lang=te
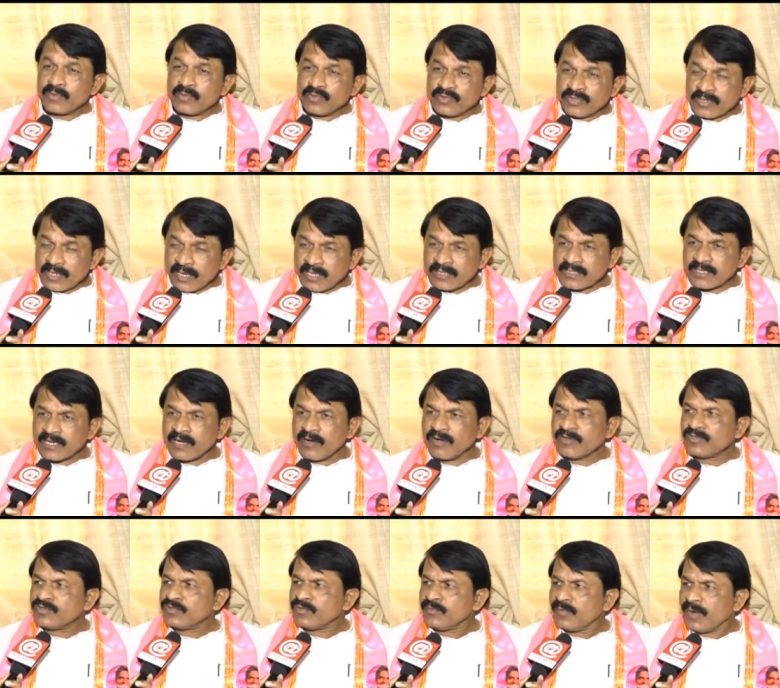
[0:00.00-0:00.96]
గుజరాత్
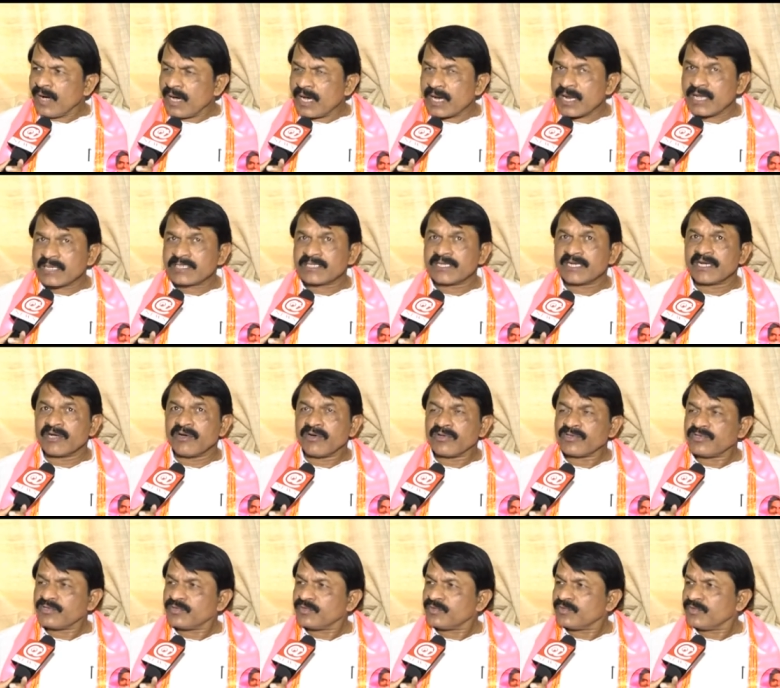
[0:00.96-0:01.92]
కావచ్చు మహారాష్ట్ర
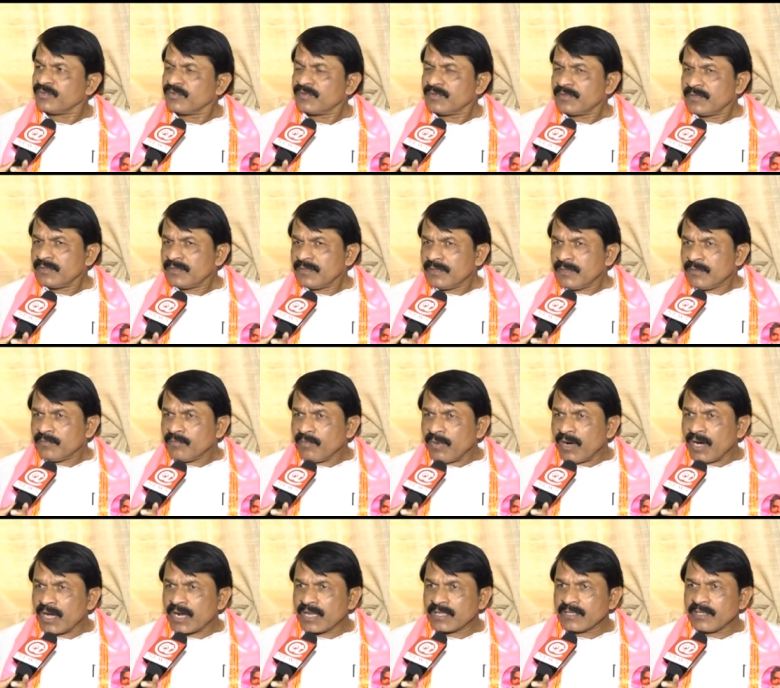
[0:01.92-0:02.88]
కావచ్చు
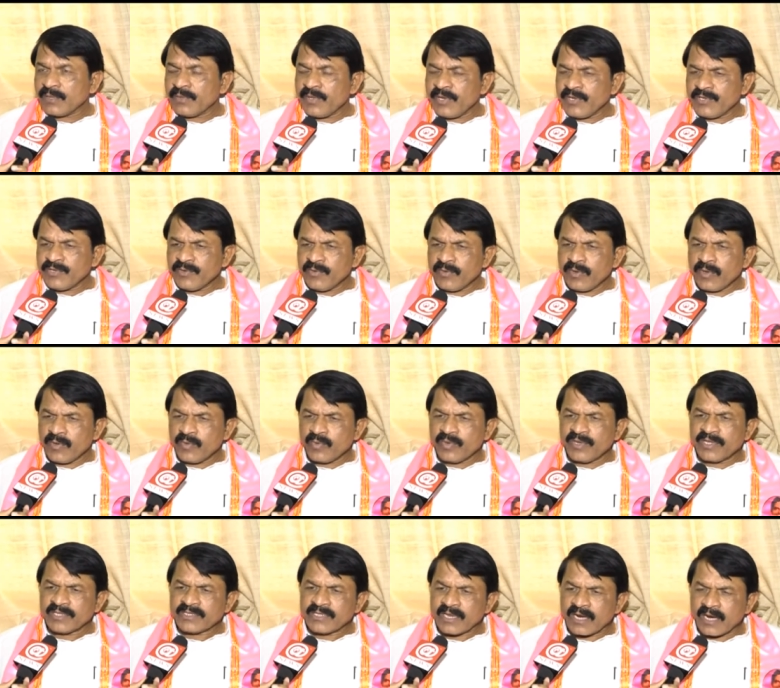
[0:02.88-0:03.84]

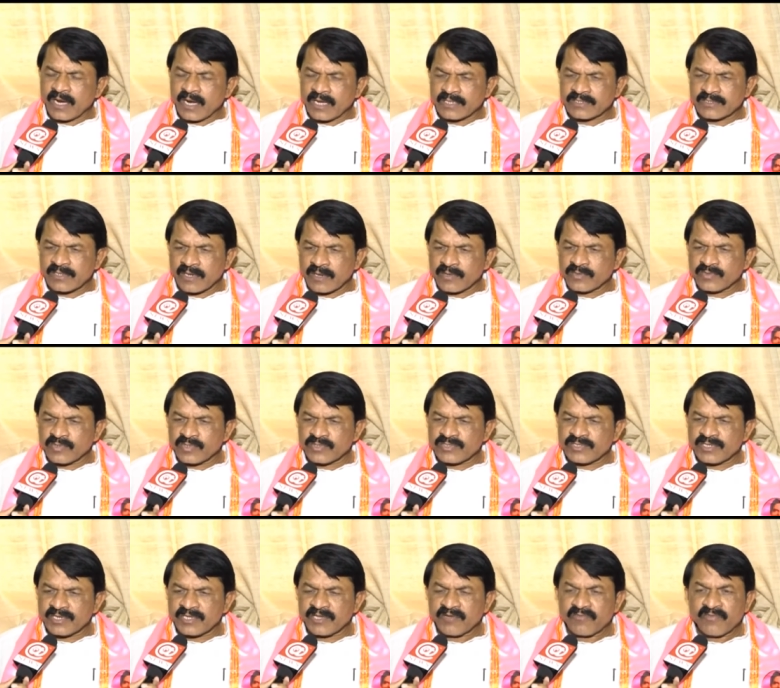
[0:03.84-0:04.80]
భారతదేశంలోని ఇతర రాష్ట్రాల నుంచి
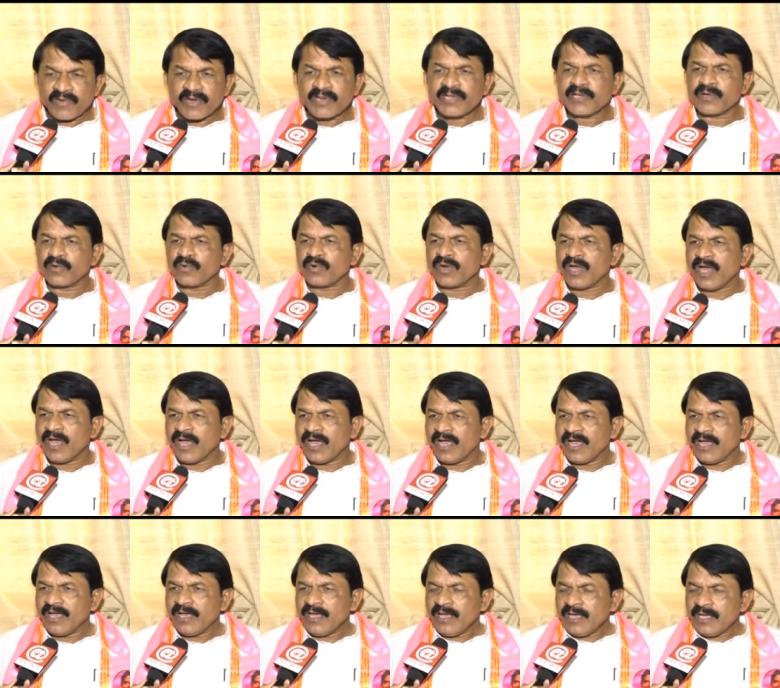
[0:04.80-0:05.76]
వచ్చిన ఎవరికి కూడా
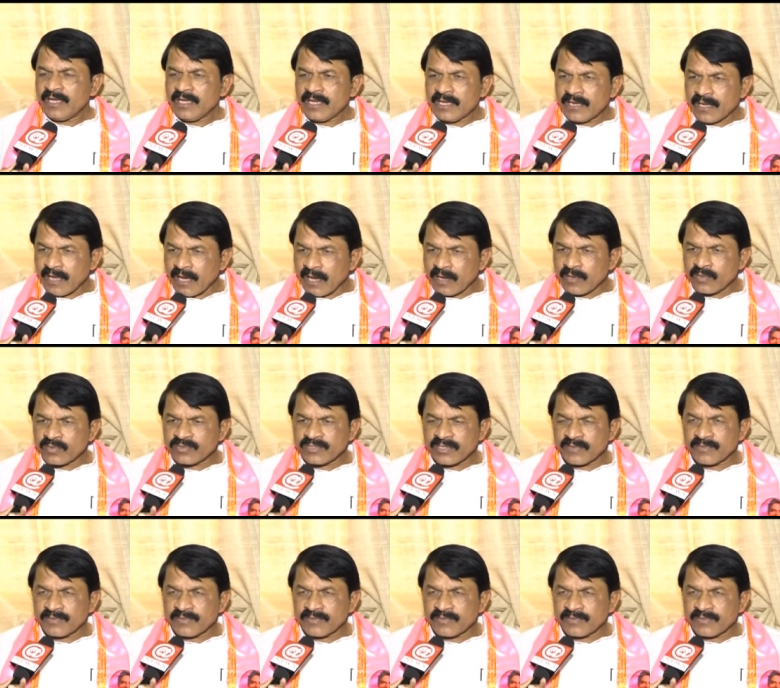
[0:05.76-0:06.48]
ఈ నాలుగు